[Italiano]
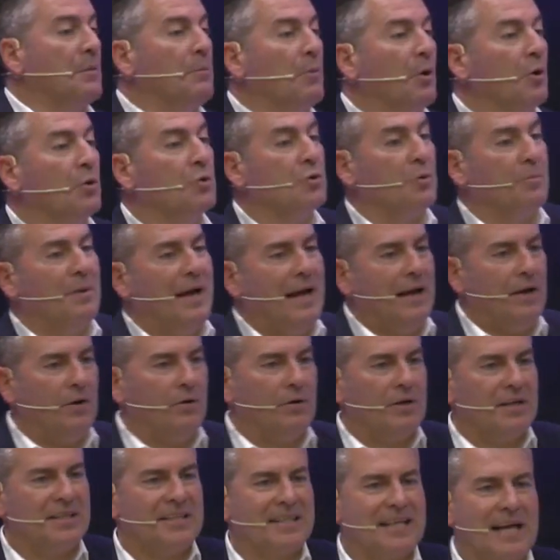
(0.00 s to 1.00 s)
molto
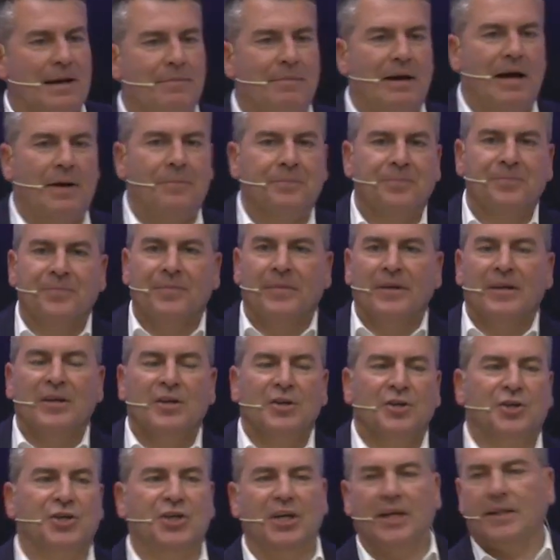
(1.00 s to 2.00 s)
bello che si chiama
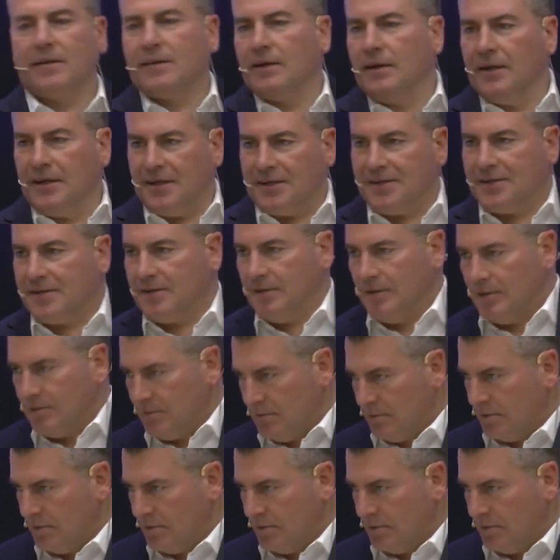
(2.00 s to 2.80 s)
shit list,